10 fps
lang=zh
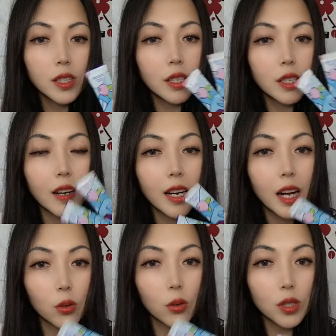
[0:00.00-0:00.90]
吃完
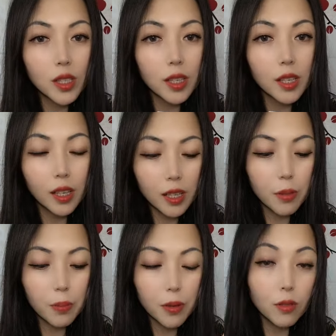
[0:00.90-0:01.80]
然后记得喝
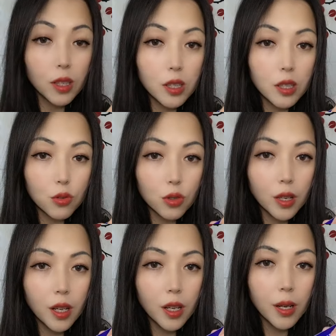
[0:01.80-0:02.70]
一杯温热水。